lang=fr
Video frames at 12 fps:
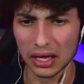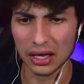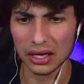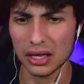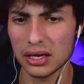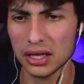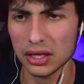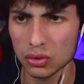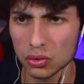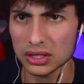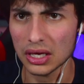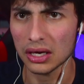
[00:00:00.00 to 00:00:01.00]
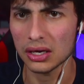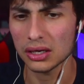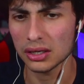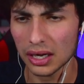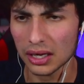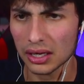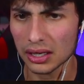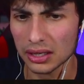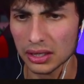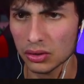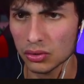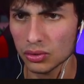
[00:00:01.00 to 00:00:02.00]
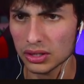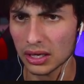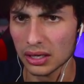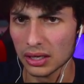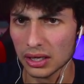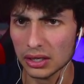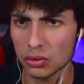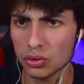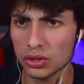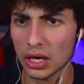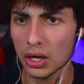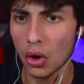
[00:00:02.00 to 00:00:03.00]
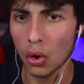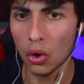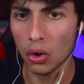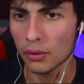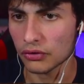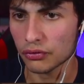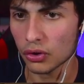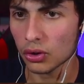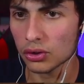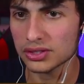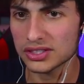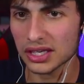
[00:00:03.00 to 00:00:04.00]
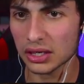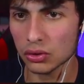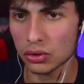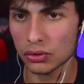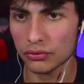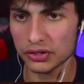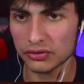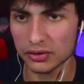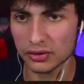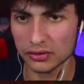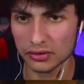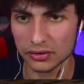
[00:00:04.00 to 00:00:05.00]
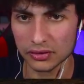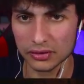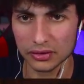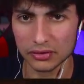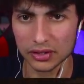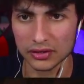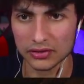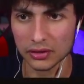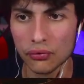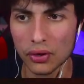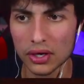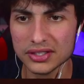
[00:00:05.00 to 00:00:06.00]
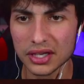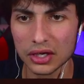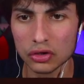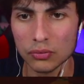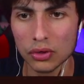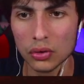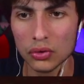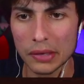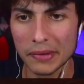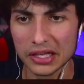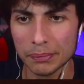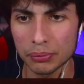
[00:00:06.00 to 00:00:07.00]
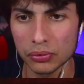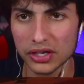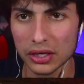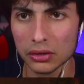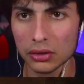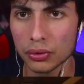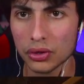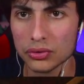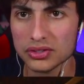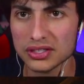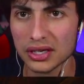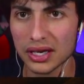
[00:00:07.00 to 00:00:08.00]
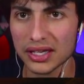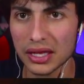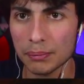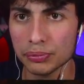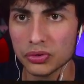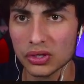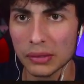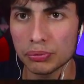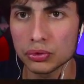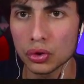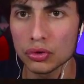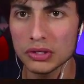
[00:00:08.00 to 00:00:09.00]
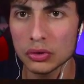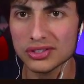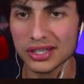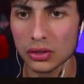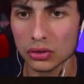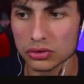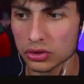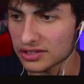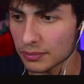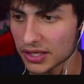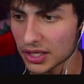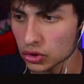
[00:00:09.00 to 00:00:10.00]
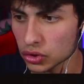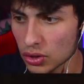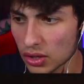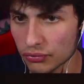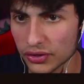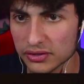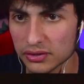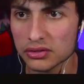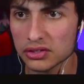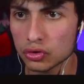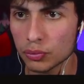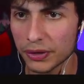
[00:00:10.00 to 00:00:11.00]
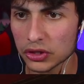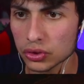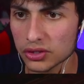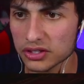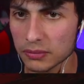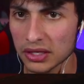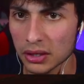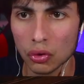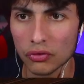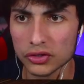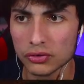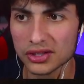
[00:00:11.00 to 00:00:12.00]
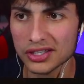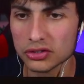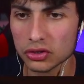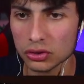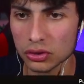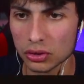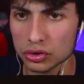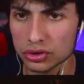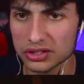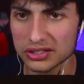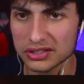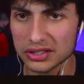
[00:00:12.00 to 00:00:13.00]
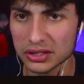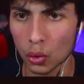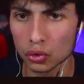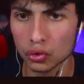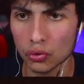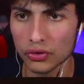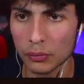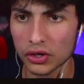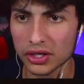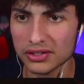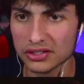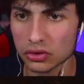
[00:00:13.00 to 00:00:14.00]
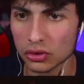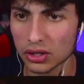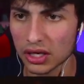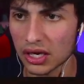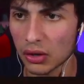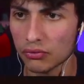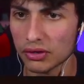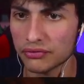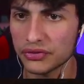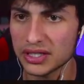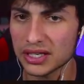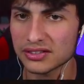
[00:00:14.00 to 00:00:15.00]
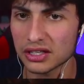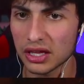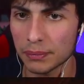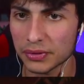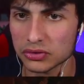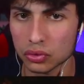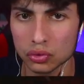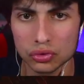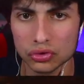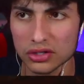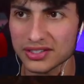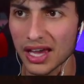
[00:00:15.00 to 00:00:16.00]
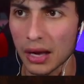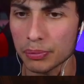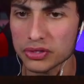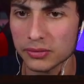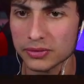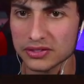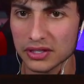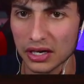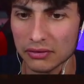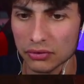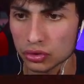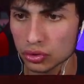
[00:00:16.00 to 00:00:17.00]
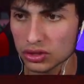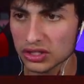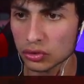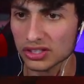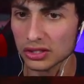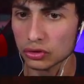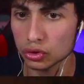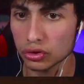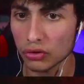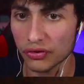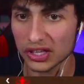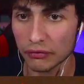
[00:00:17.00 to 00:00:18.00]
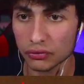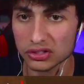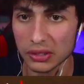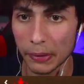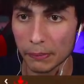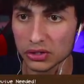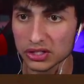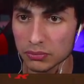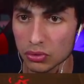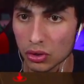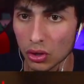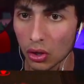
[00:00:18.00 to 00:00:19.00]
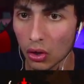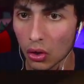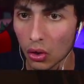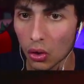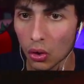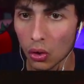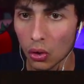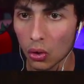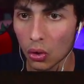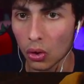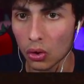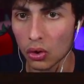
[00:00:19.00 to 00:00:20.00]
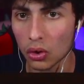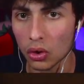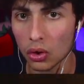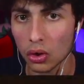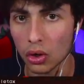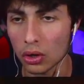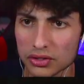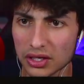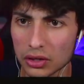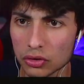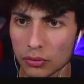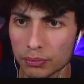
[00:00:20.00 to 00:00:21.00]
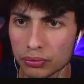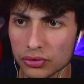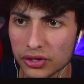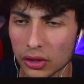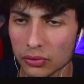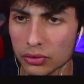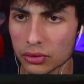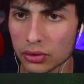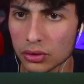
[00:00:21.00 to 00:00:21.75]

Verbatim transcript: Alléluia, alléluia, alléluia. Oh, va falloir tirer le... Vite, vite, vite, vite, vite, vite, vite. Faut aller directement là où il y a marqué pull pour réussir la game. Putain, on a plus que 1 minute 50. C'est méga chaud, là, en fait. C'est super chaud, les amis. Donc on va devoir descendre, juste ici. On trouve un moyen de descendre, et là, on va vite les aider, parce que tout seul, c'est impossible qu'ils y arrivent. Surtout qu'ils sont en train de tous se faire défoncer par Boxibou oh, oh là là là là Directement pull down.